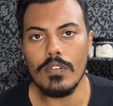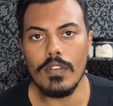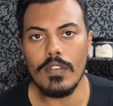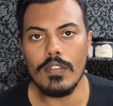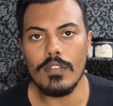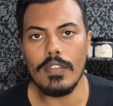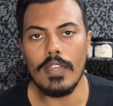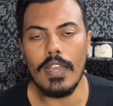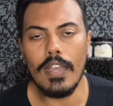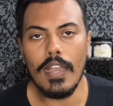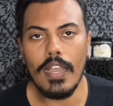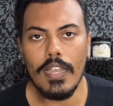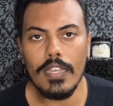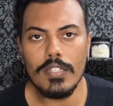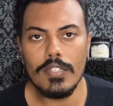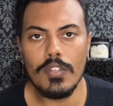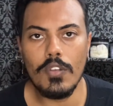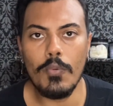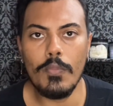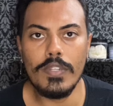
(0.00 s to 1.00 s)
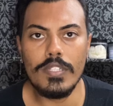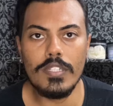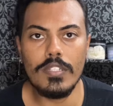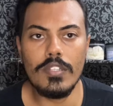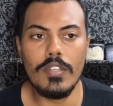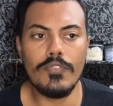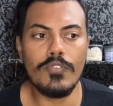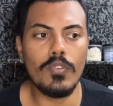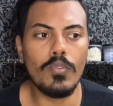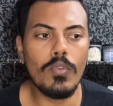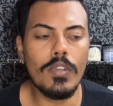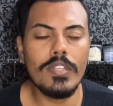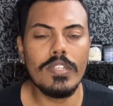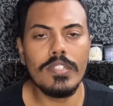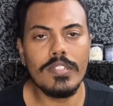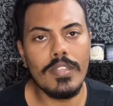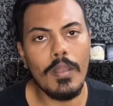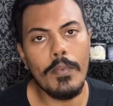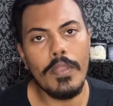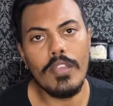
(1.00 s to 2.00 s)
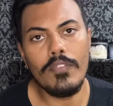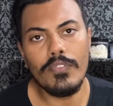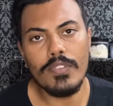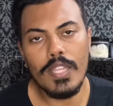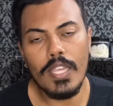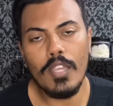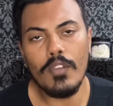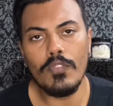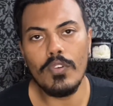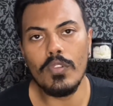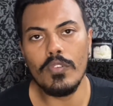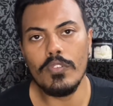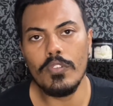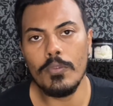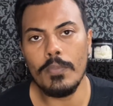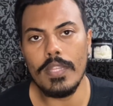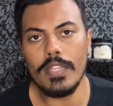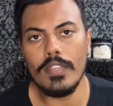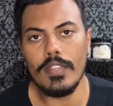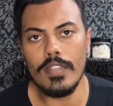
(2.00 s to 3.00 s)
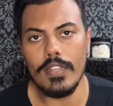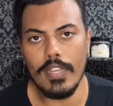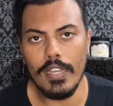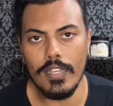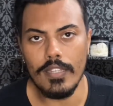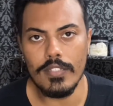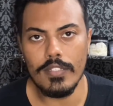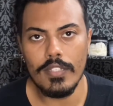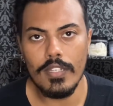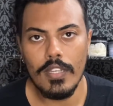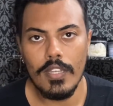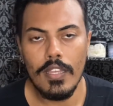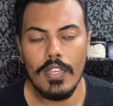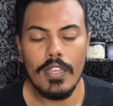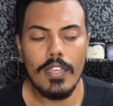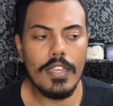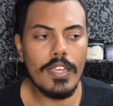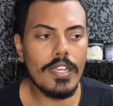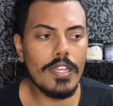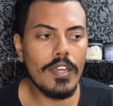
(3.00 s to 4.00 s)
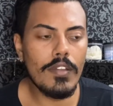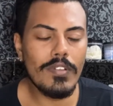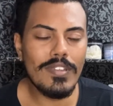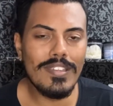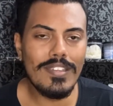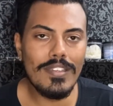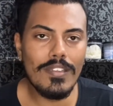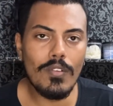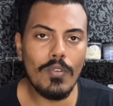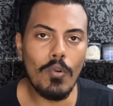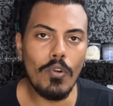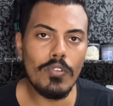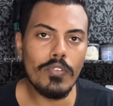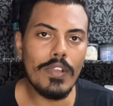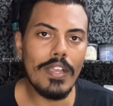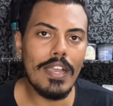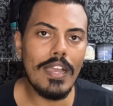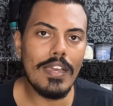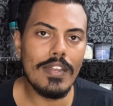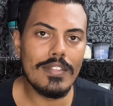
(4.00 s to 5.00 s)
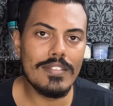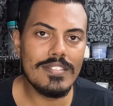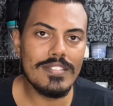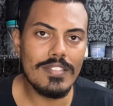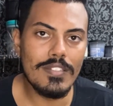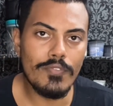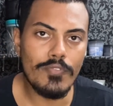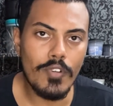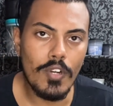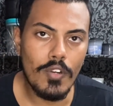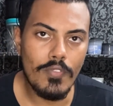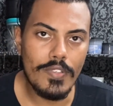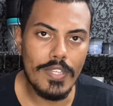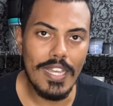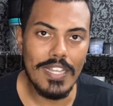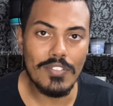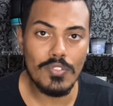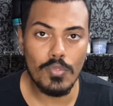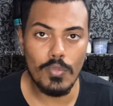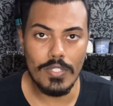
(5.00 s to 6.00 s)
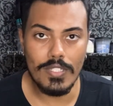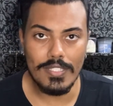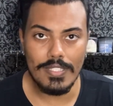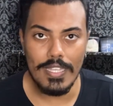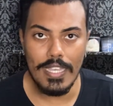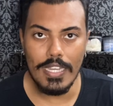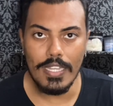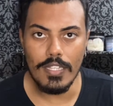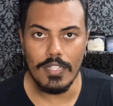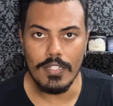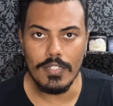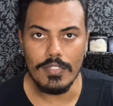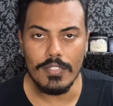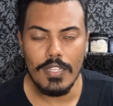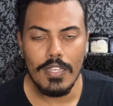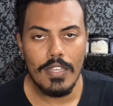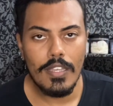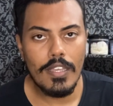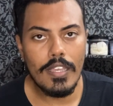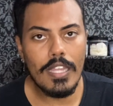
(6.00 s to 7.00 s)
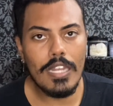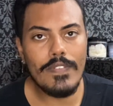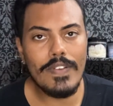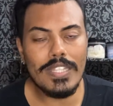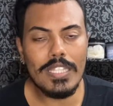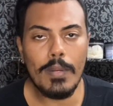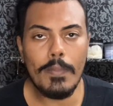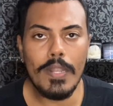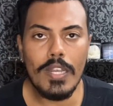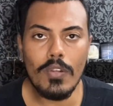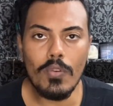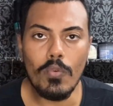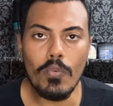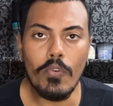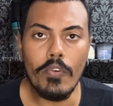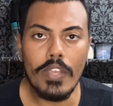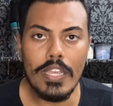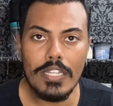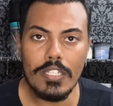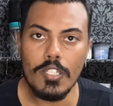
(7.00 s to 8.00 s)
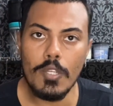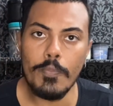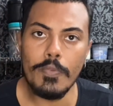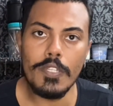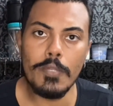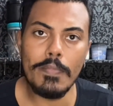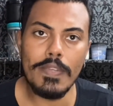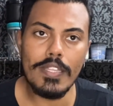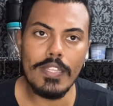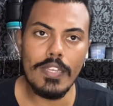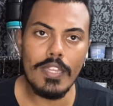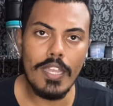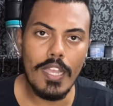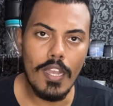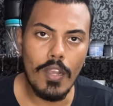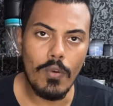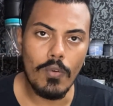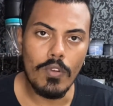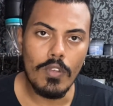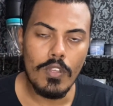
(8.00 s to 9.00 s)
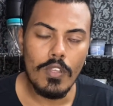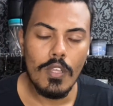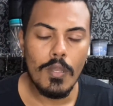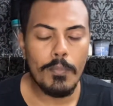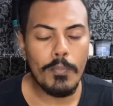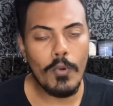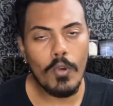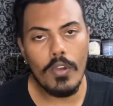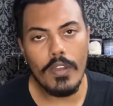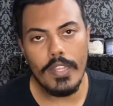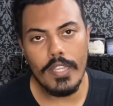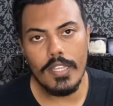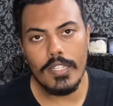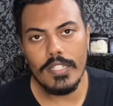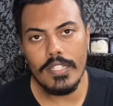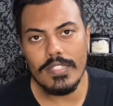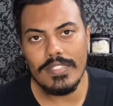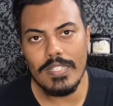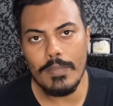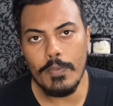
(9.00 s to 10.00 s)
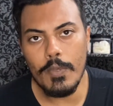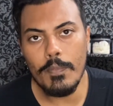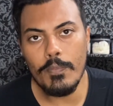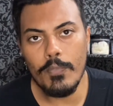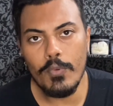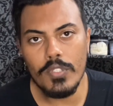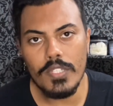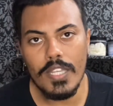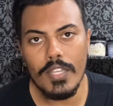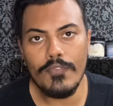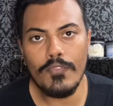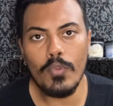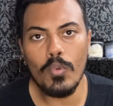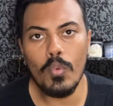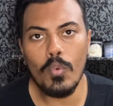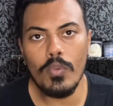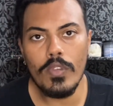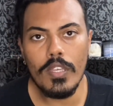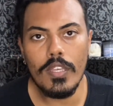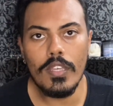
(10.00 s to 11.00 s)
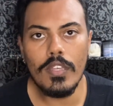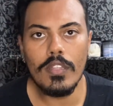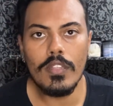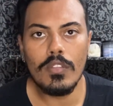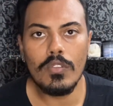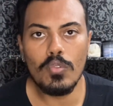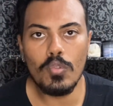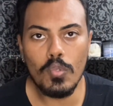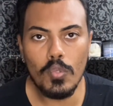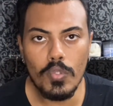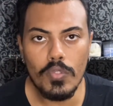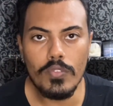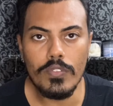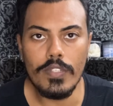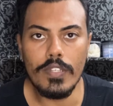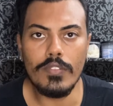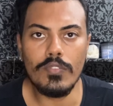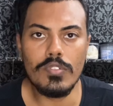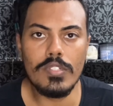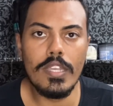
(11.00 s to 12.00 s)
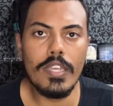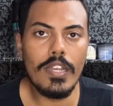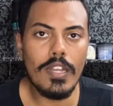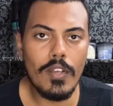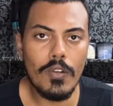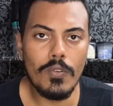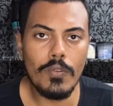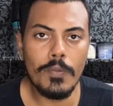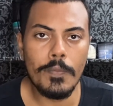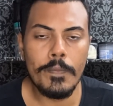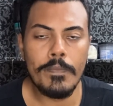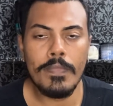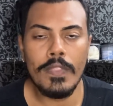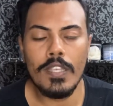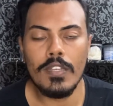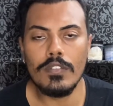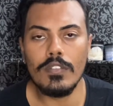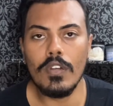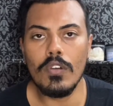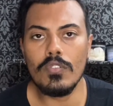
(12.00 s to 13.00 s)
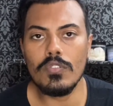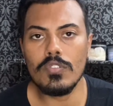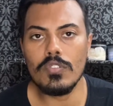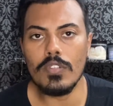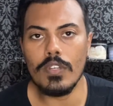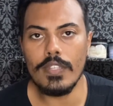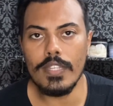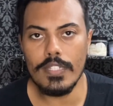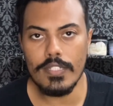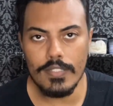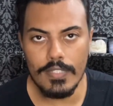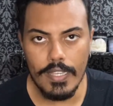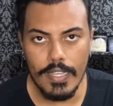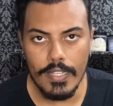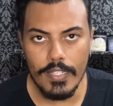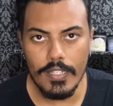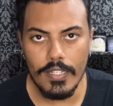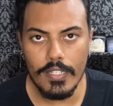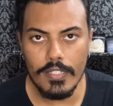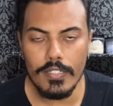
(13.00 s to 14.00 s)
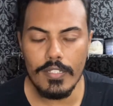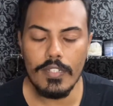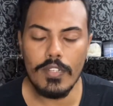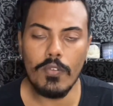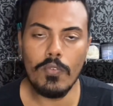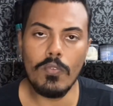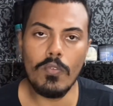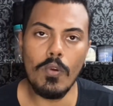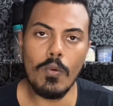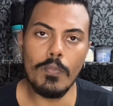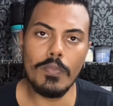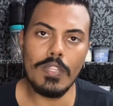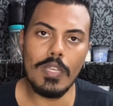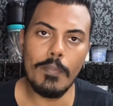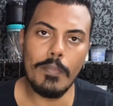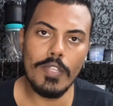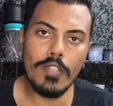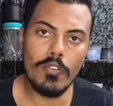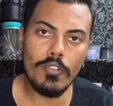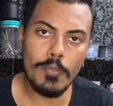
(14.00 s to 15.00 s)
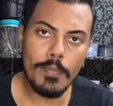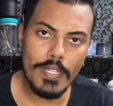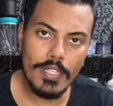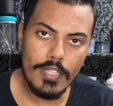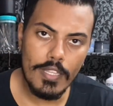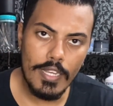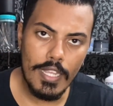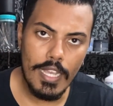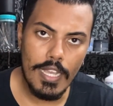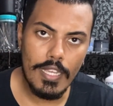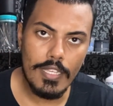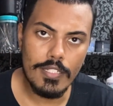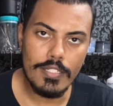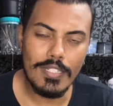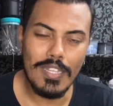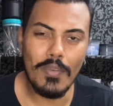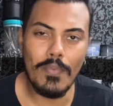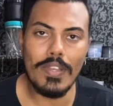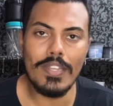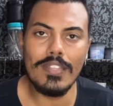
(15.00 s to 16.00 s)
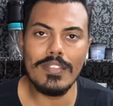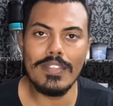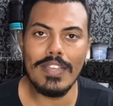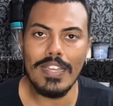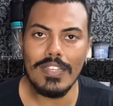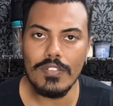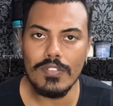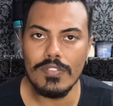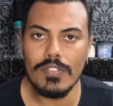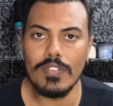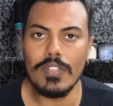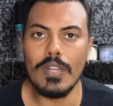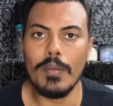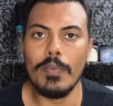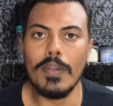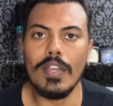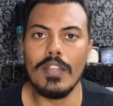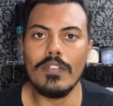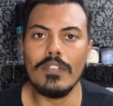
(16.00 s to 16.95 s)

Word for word: na arte, como a gente evolui, a gente também tem que evoluir nos materiais. É claro que quando o cara desenvolve as suas técnicas, ele vai trabalhar com qualquer tipo de material. Porém, a gente sempre busca evoluir tudo, né, no geral, não só nas técnicas, como também nos materiais, na qualidade do seu trabalho,